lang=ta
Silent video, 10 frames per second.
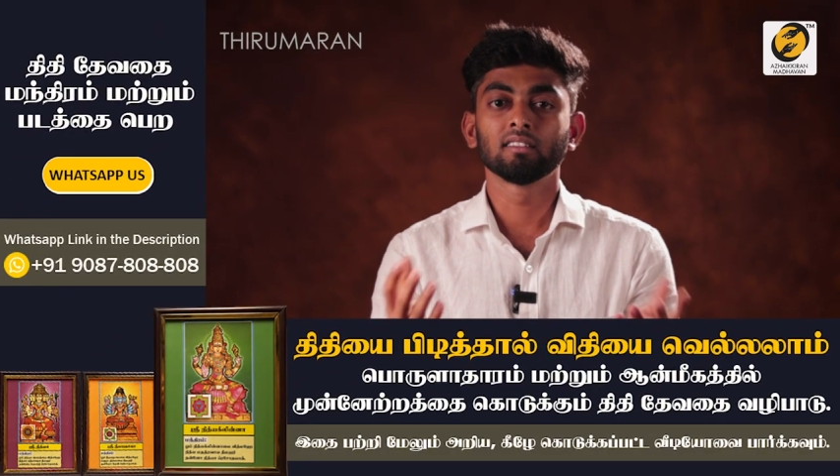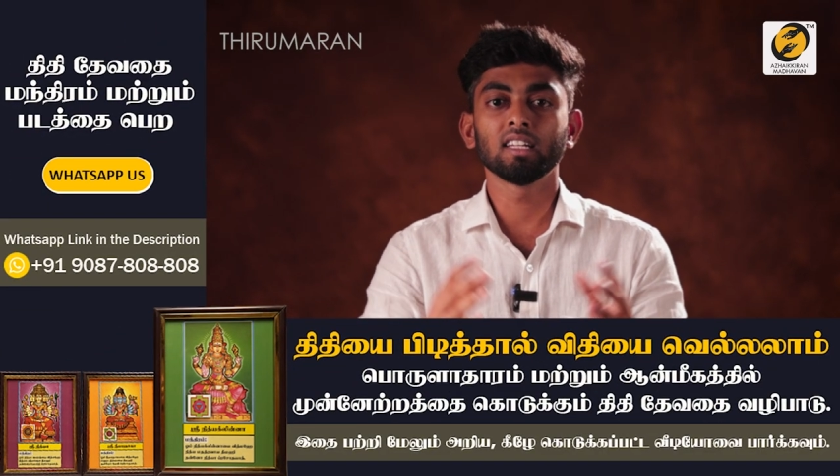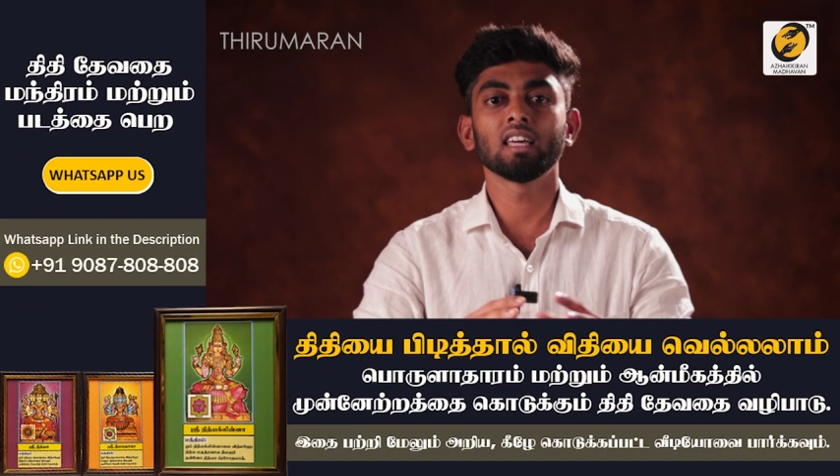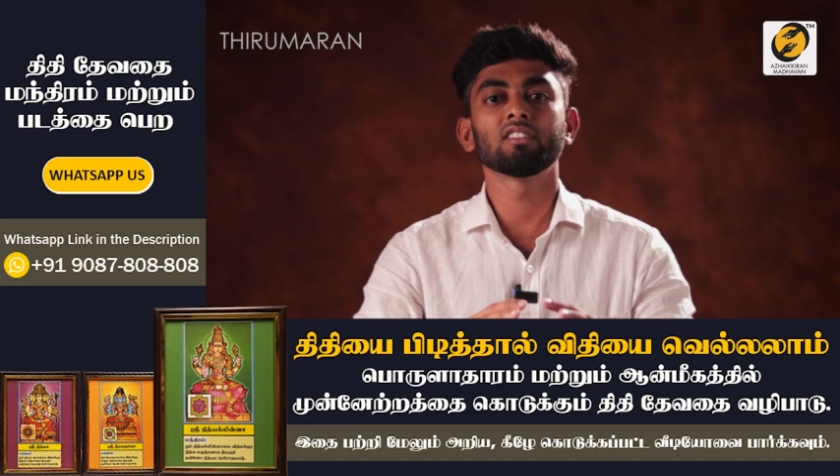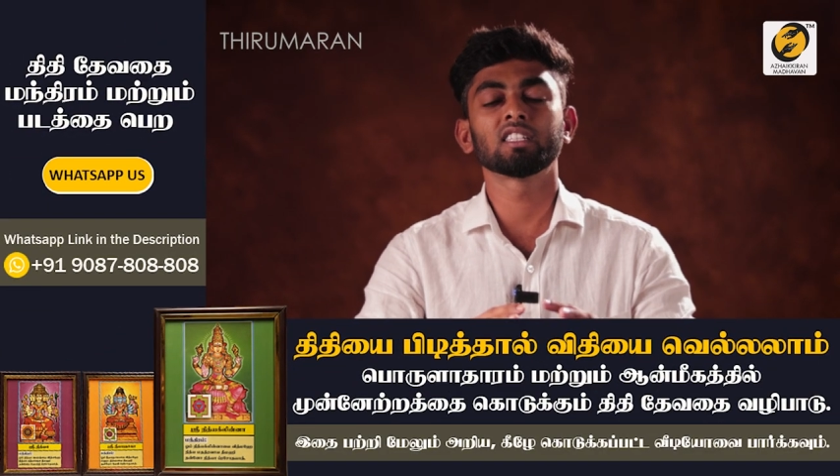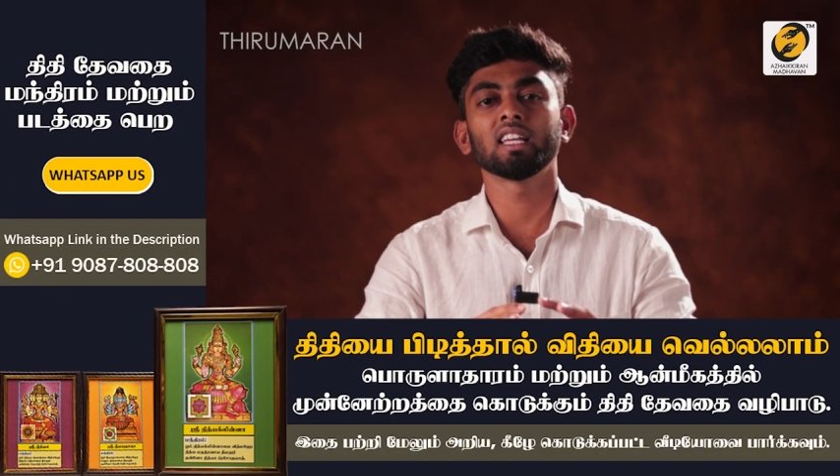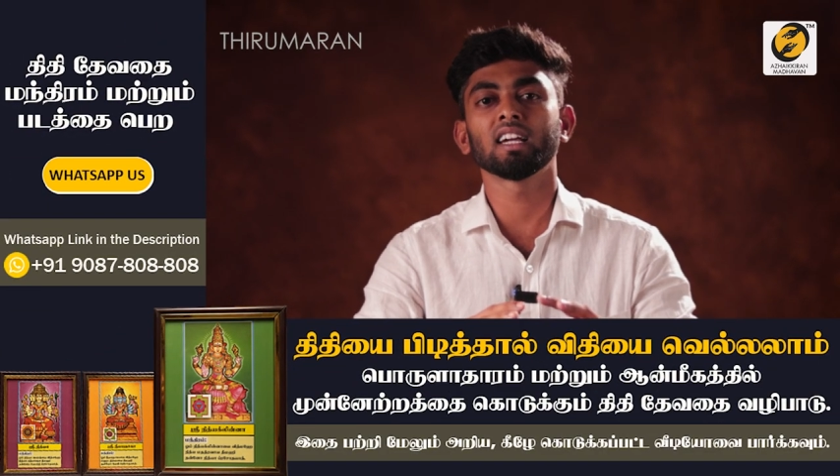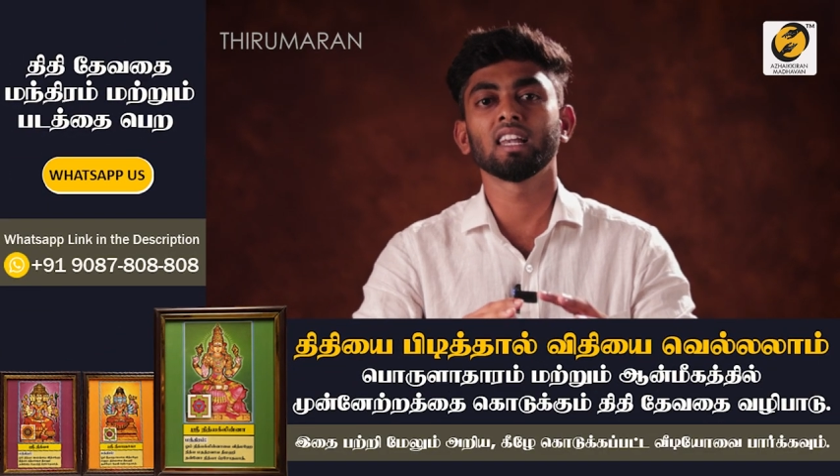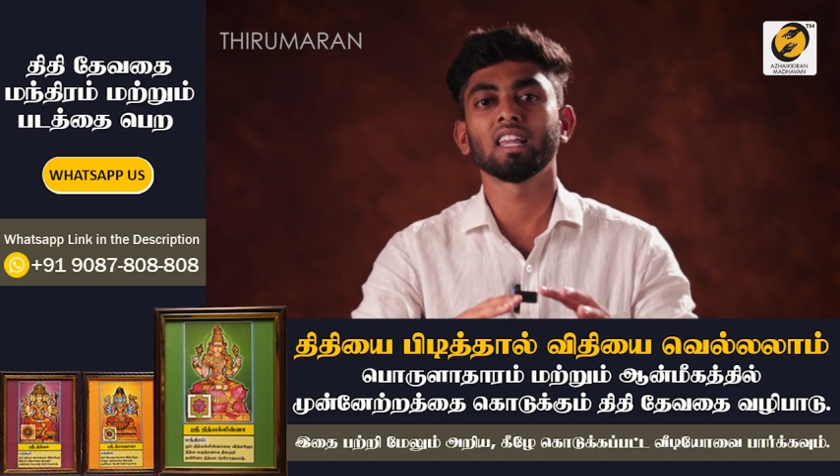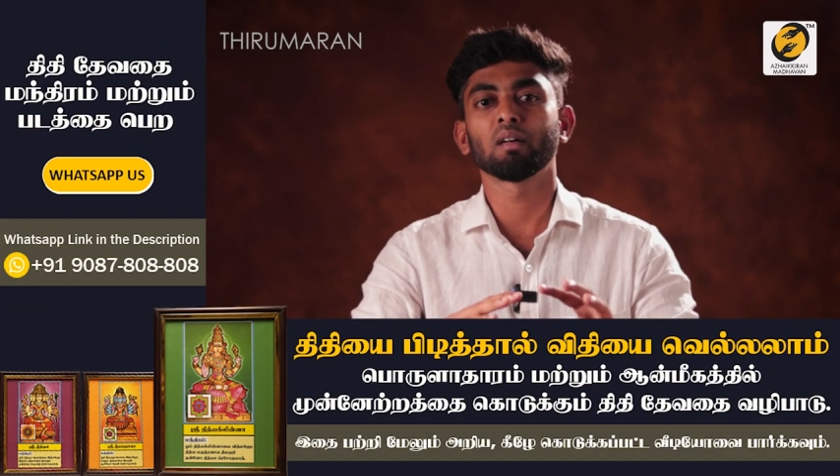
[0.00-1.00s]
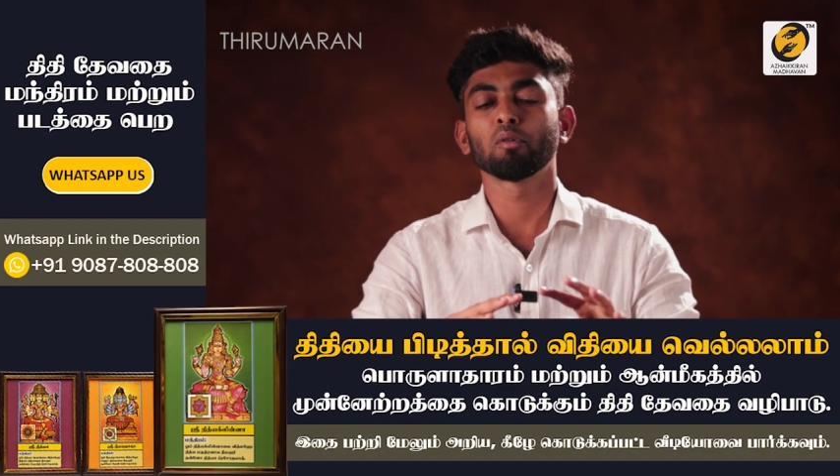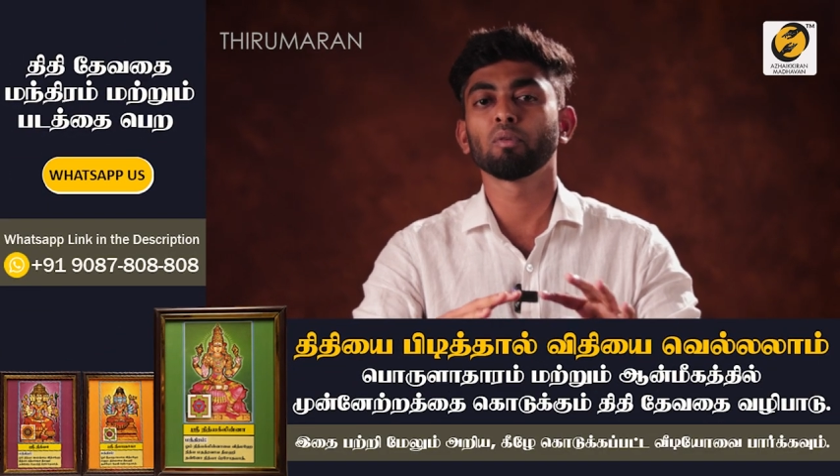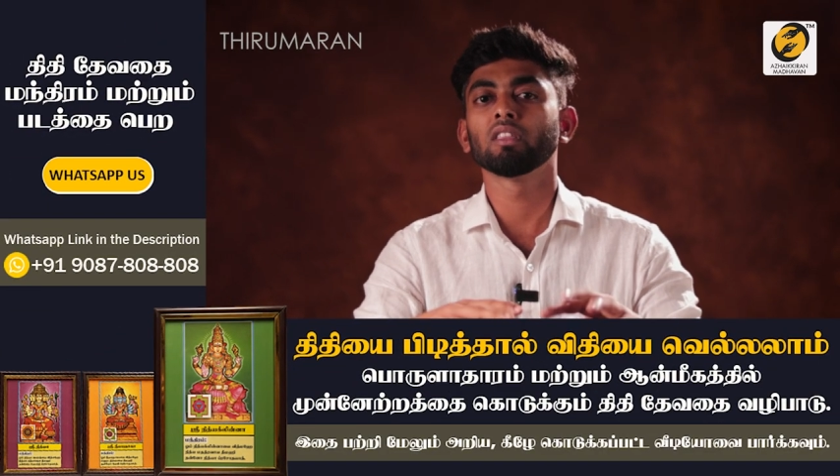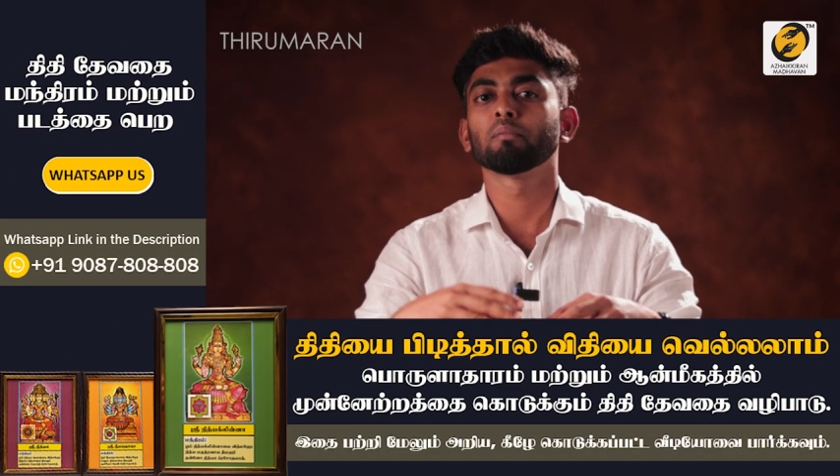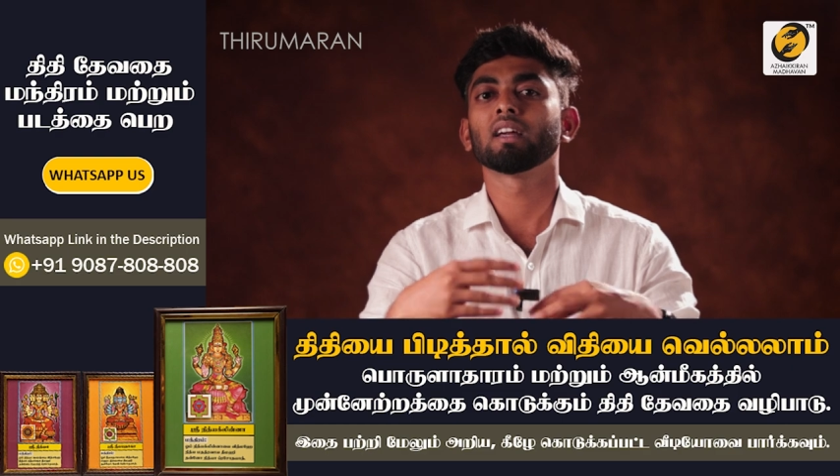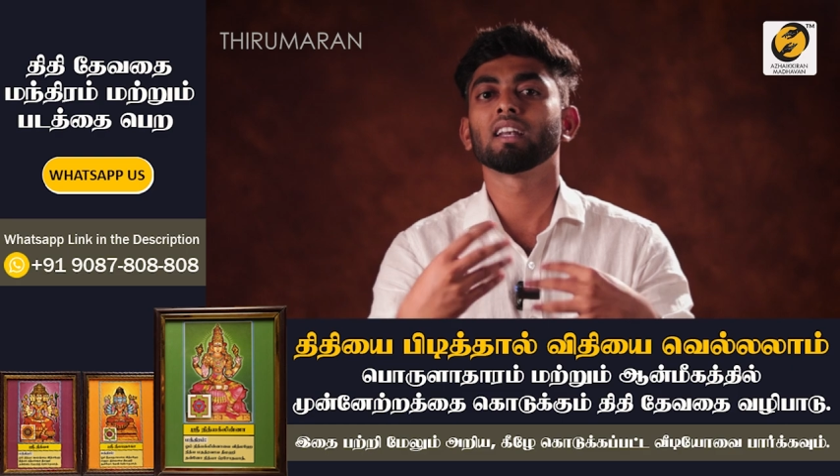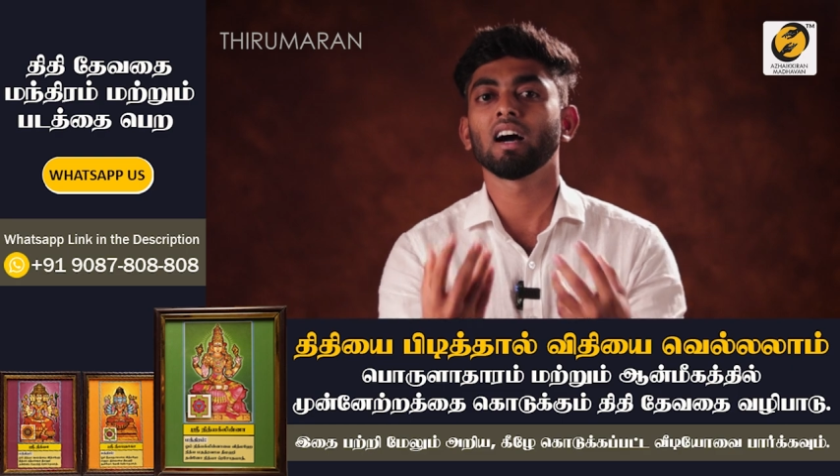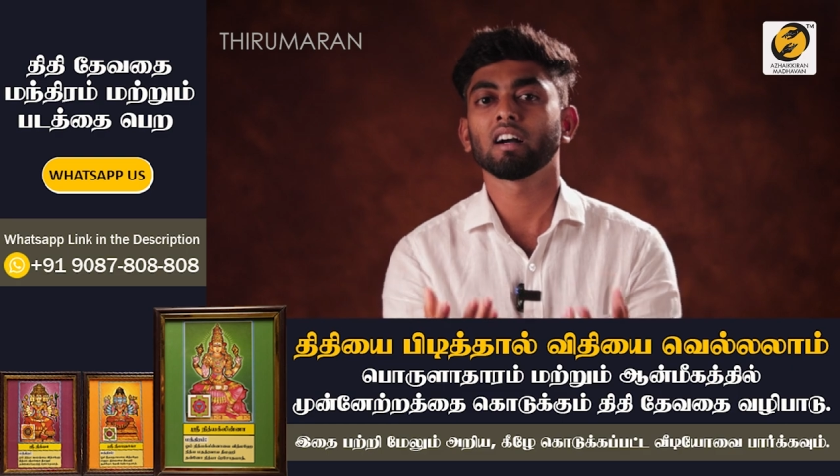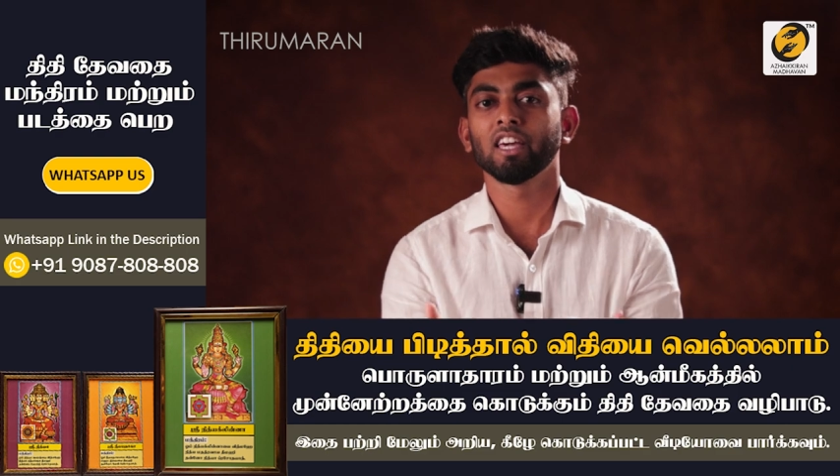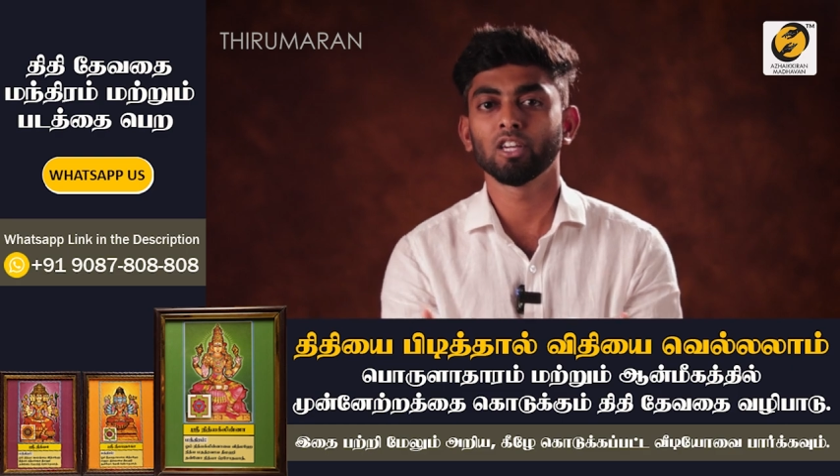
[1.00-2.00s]
சில விஷயங்களில் நம்ம போய் இந்த மாதிரி
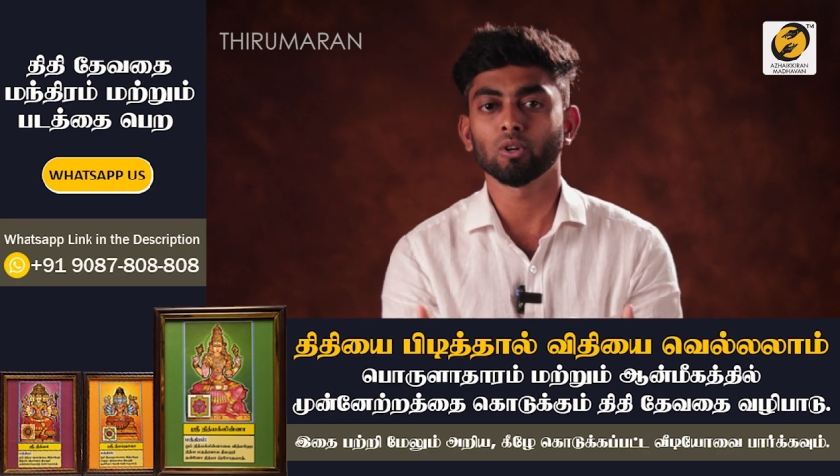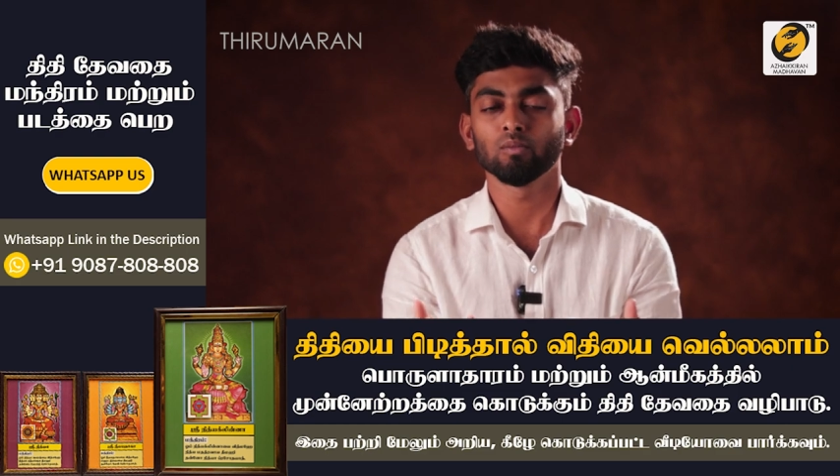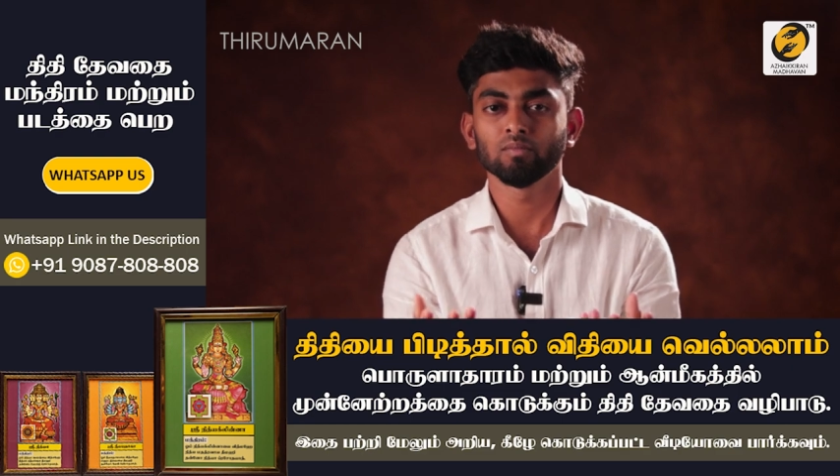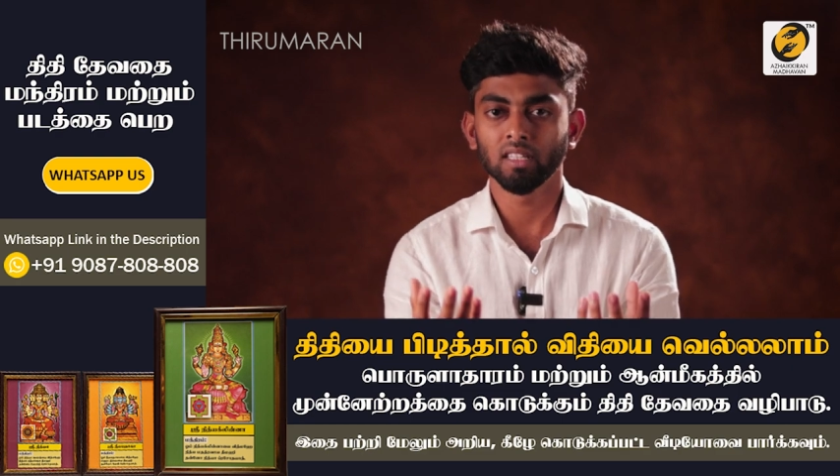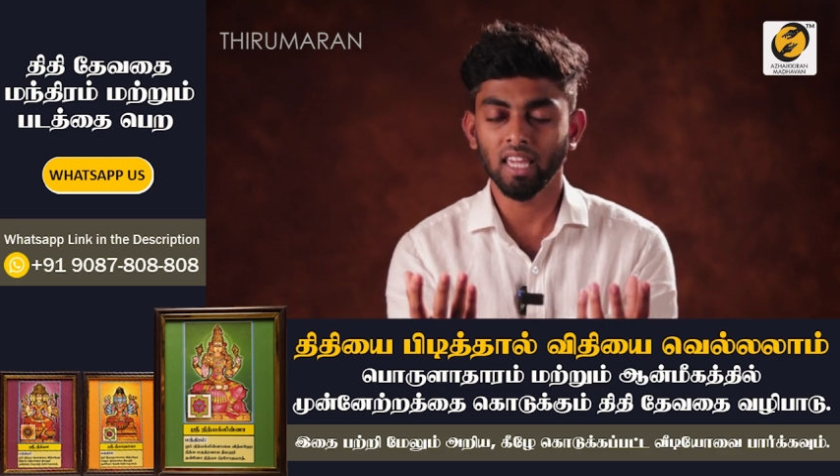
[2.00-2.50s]
லாக் ஆகிக்கிறோம்